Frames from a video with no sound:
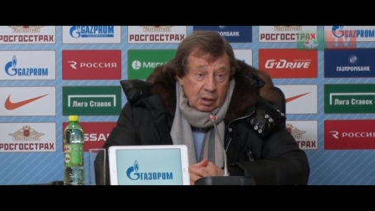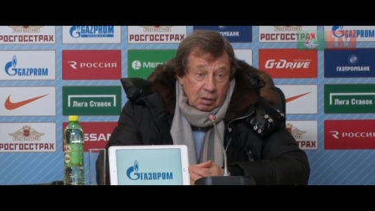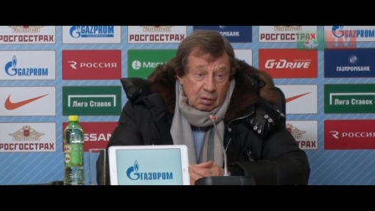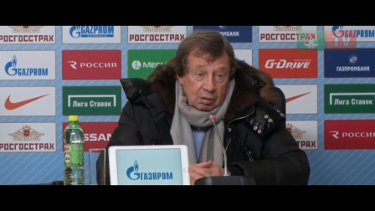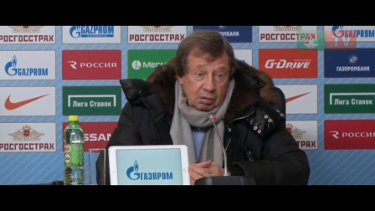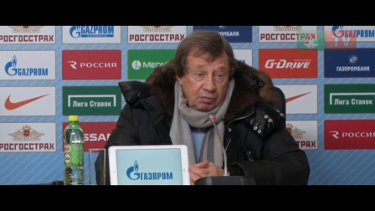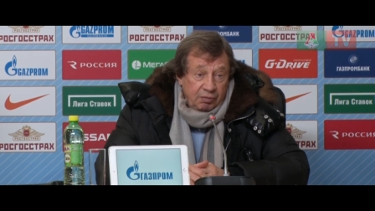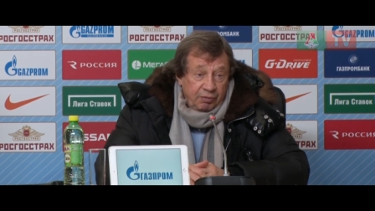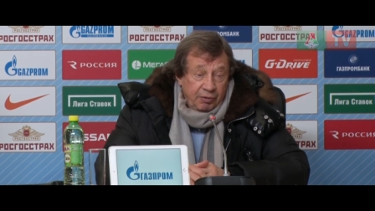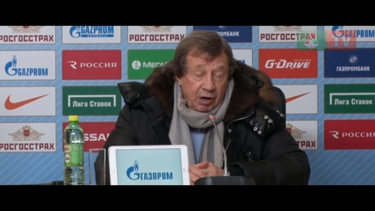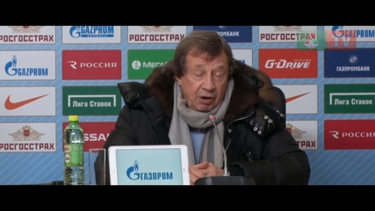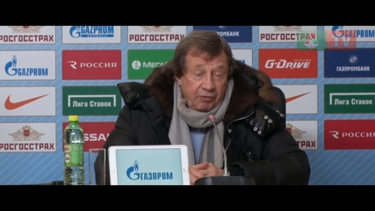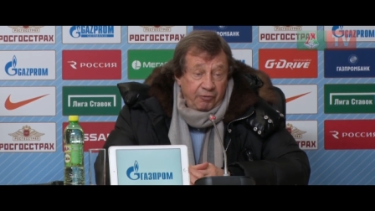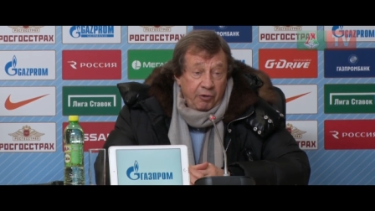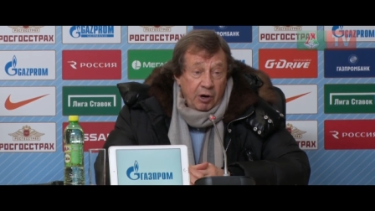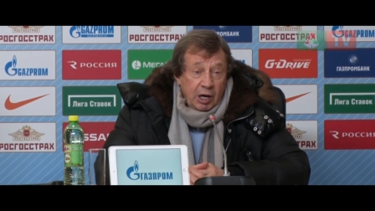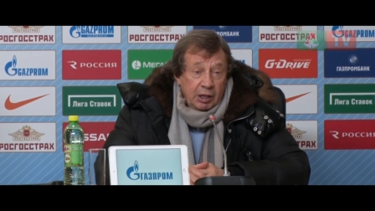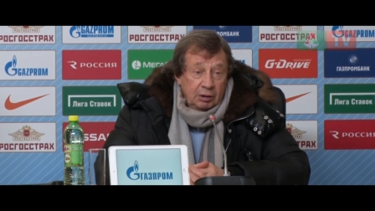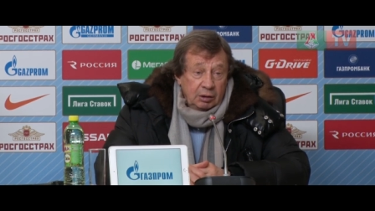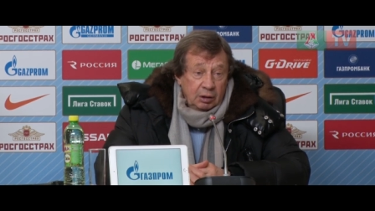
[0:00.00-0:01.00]
э,
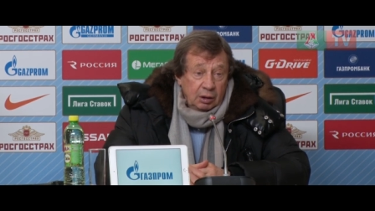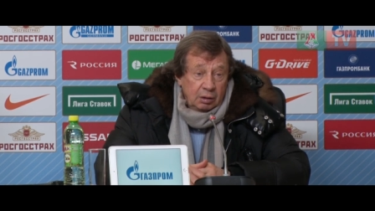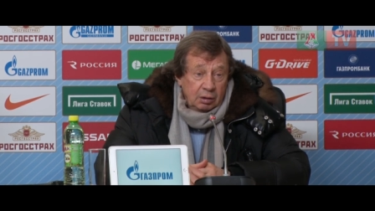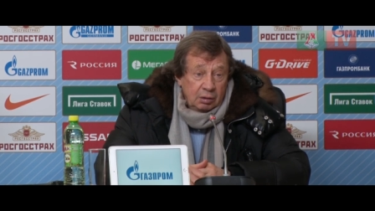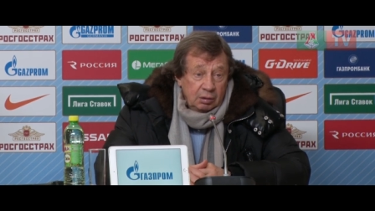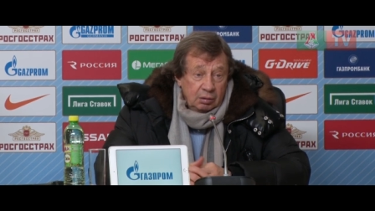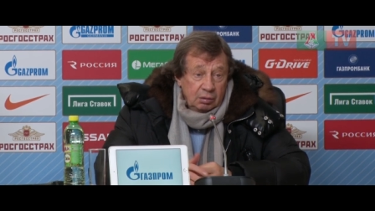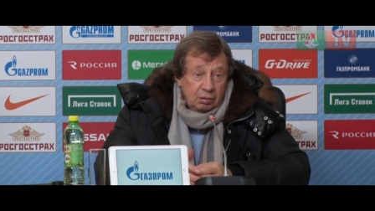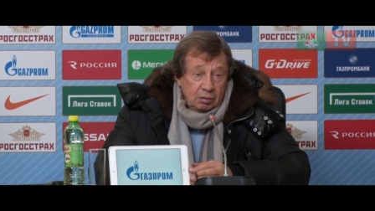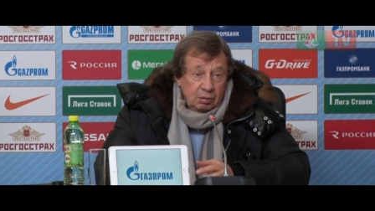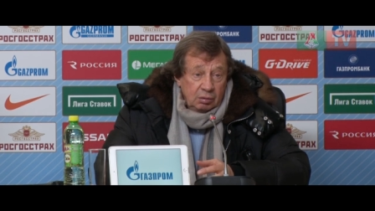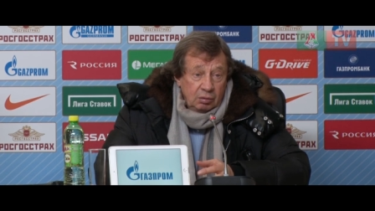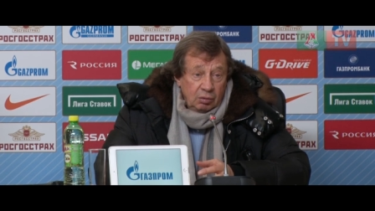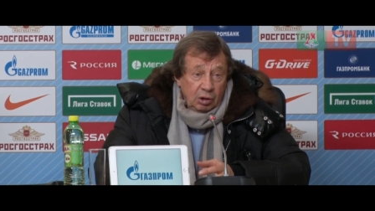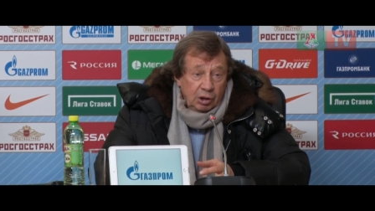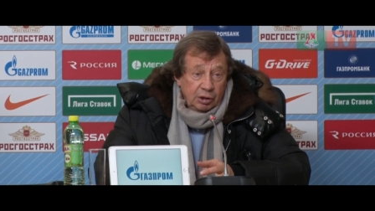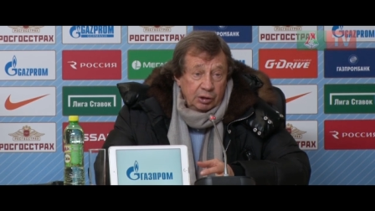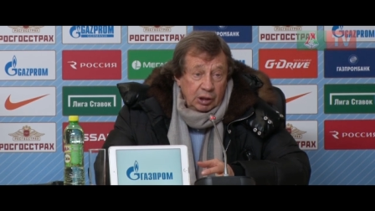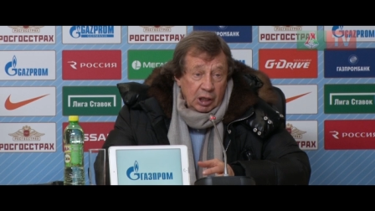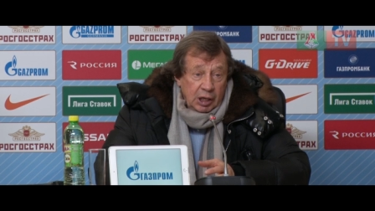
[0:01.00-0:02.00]
Фарфан
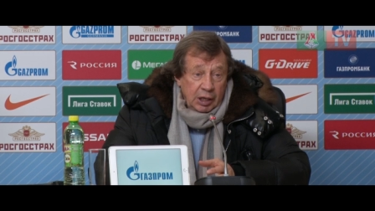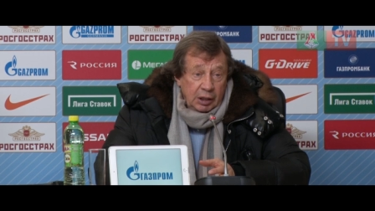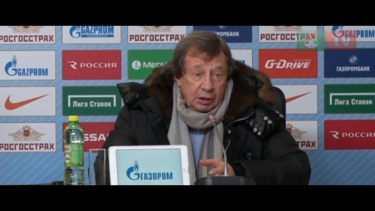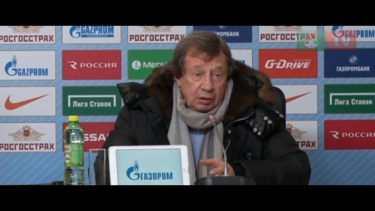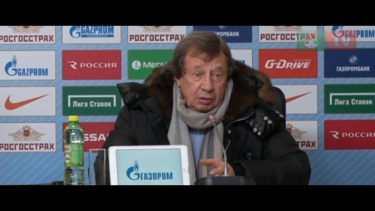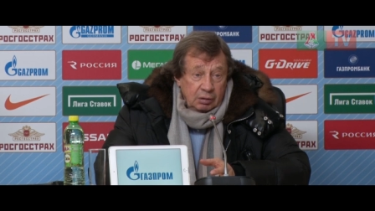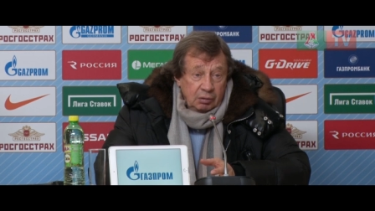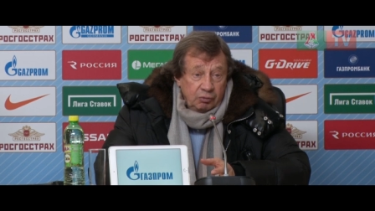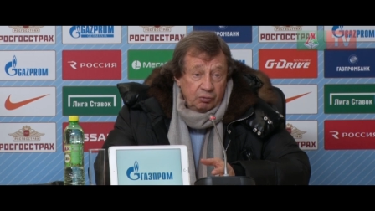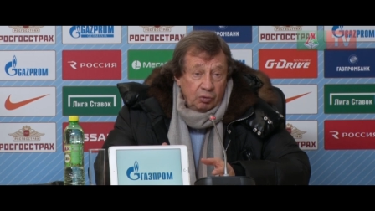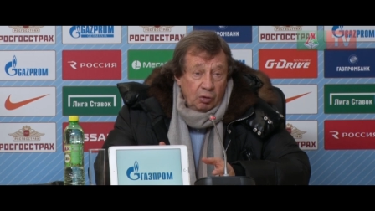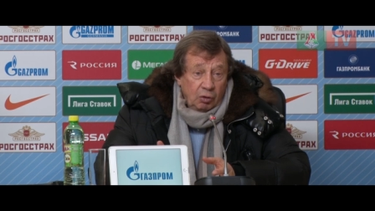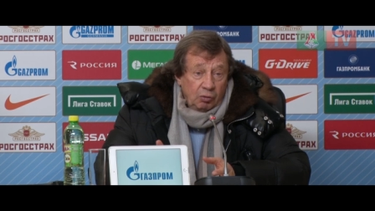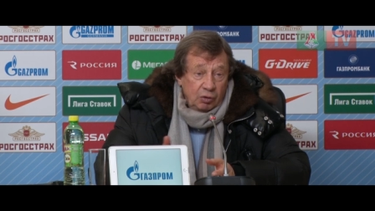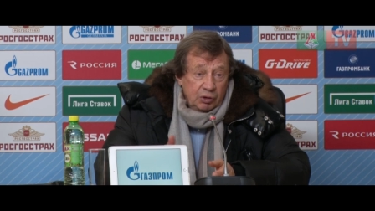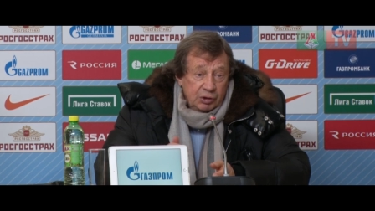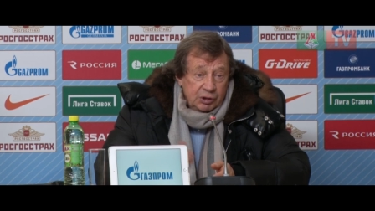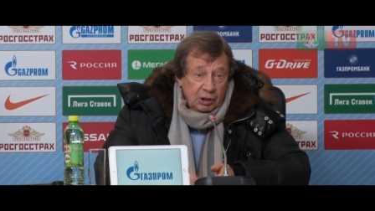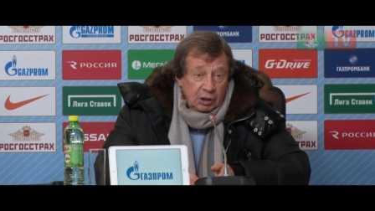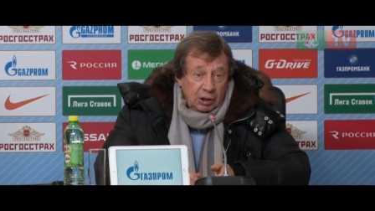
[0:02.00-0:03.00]
улетает в
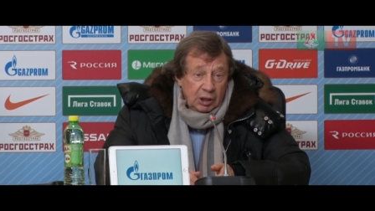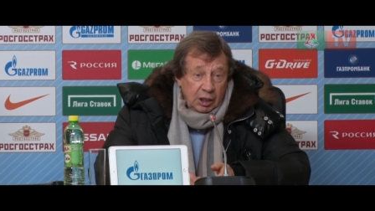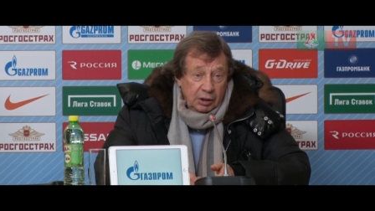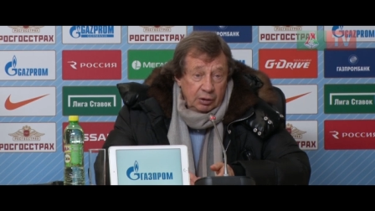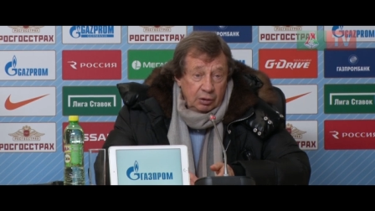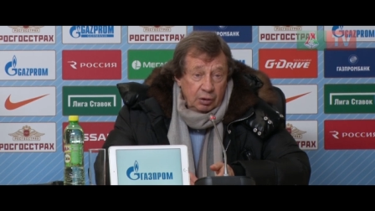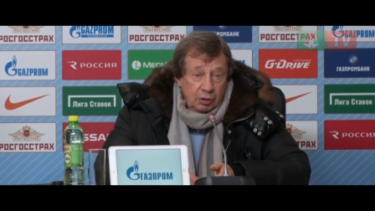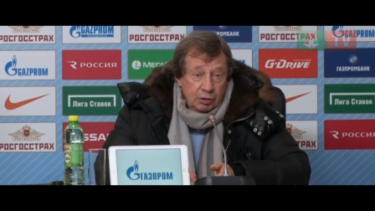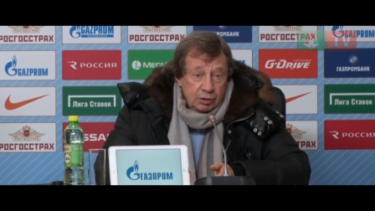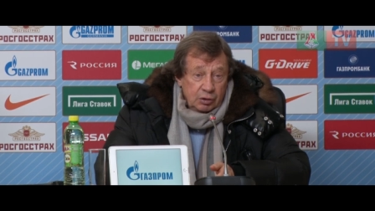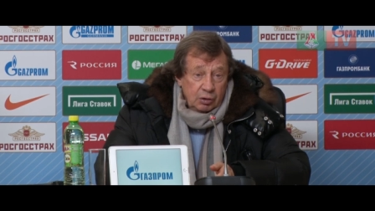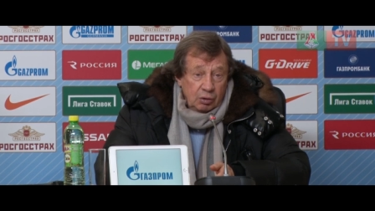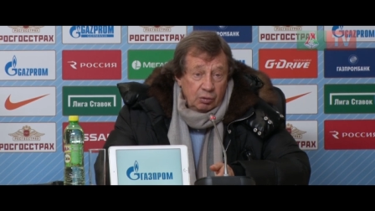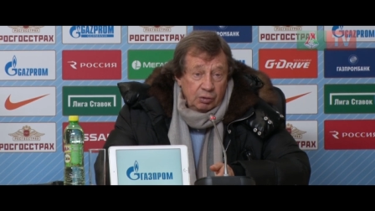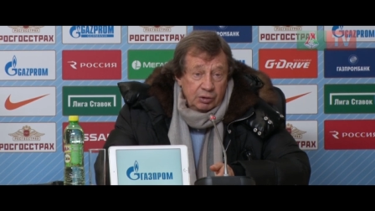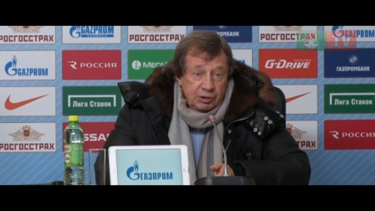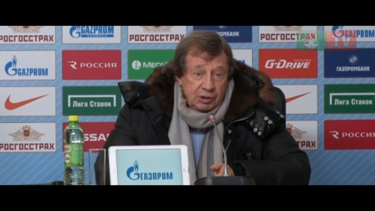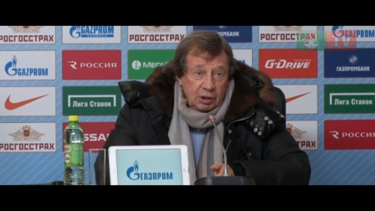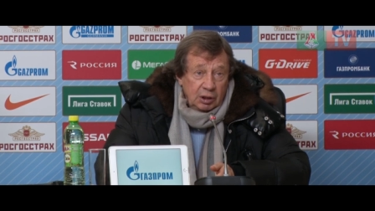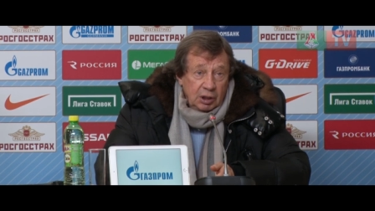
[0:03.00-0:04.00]
Новую Зеландию, из
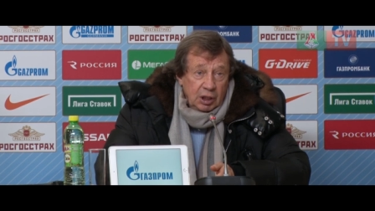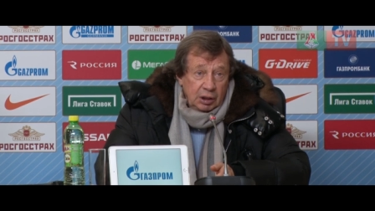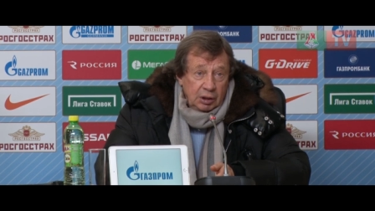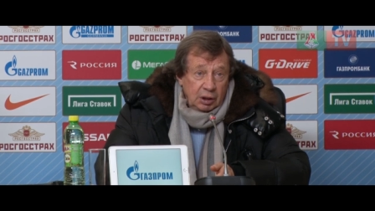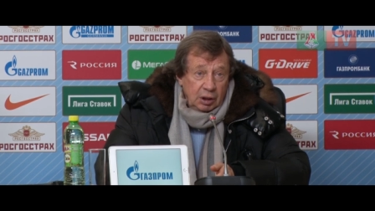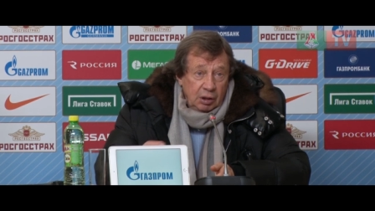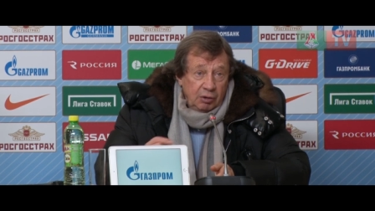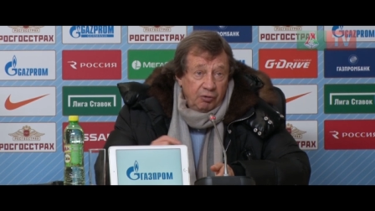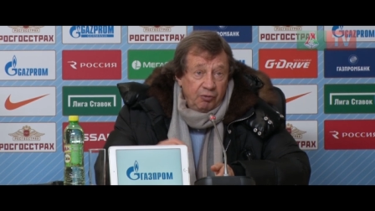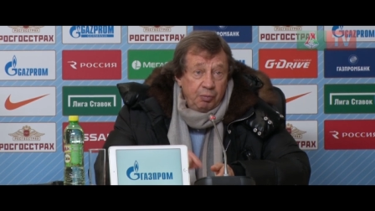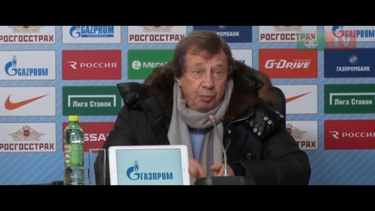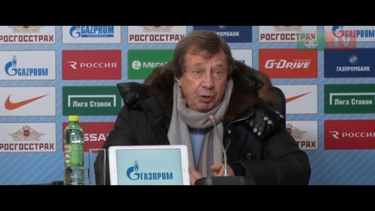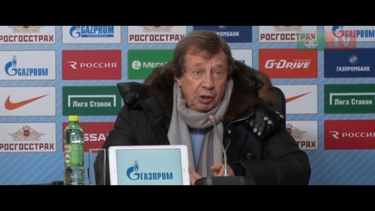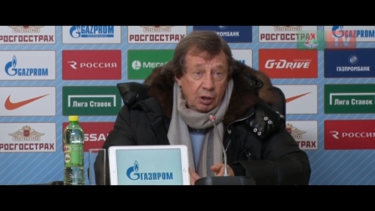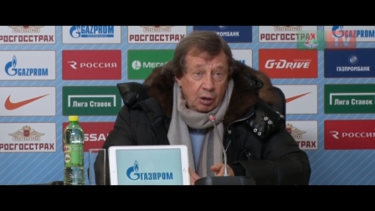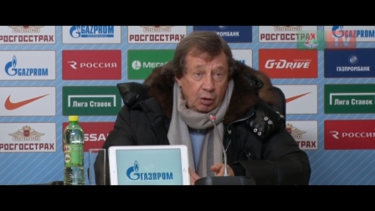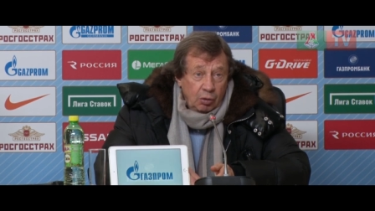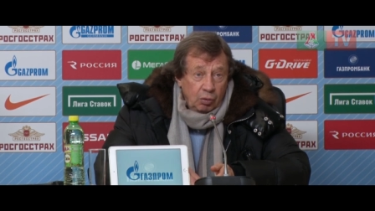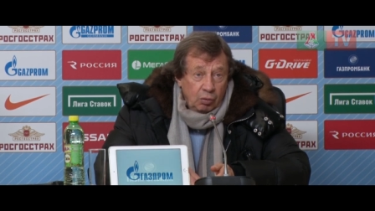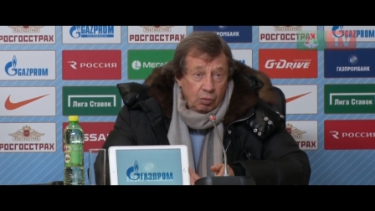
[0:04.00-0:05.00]
Новой Зеландии в
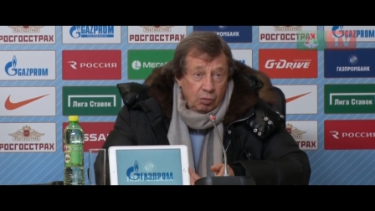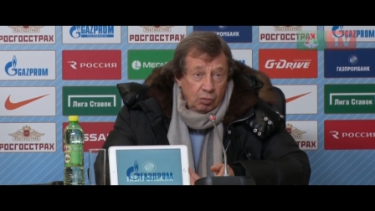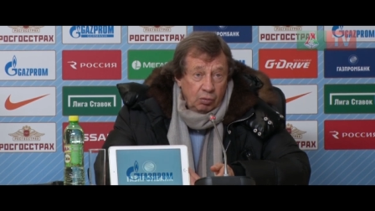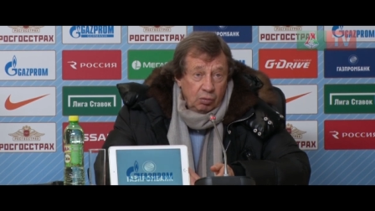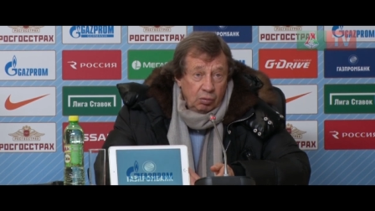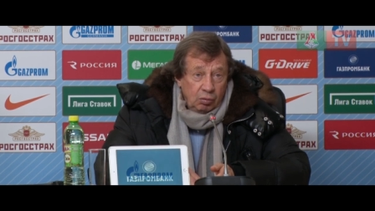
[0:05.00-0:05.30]
Перу,